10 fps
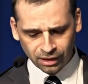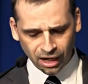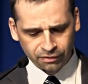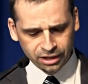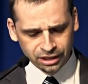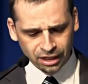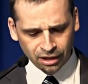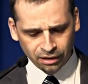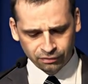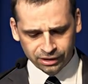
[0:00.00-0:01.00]
A więc
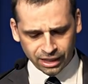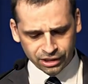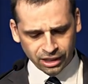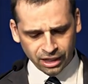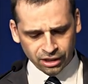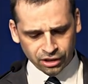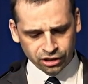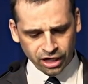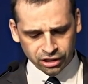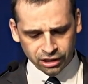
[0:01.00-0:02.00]
widać,
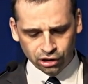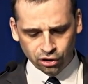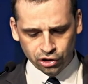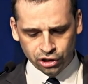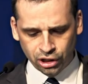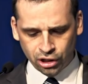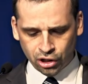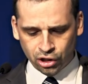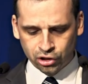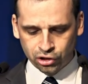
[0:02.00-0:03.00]
że jeżeli ktoś
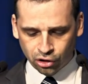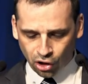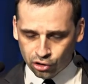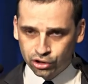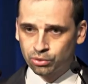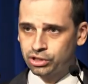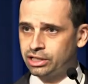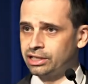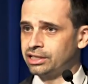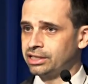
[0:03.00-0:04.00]
zrodził
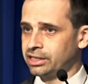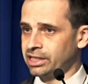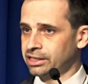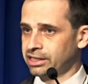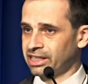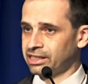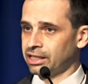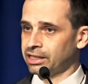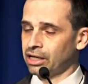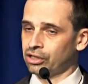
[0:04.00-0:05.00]
sy, sy,
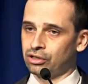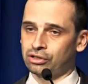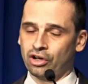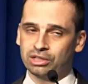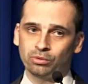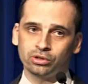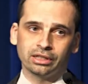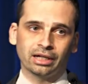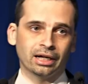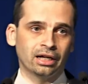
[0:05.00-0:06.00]
syna, tak,
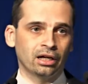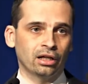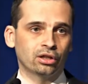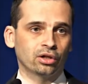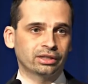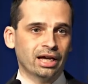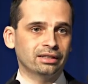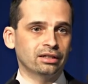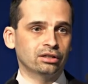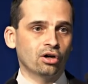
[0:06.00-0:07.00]
rozbójnika, to
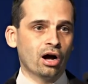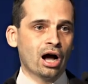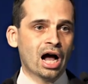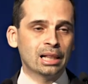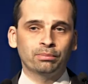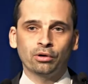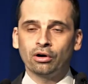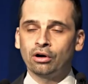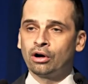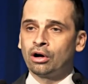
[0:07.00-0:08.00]
ten no,
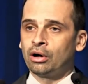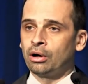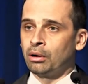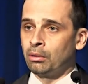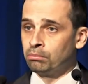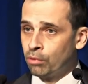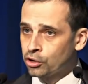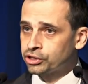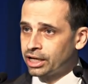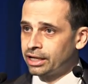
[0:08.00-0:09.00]
albo
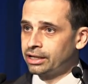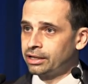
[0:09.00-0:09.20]
może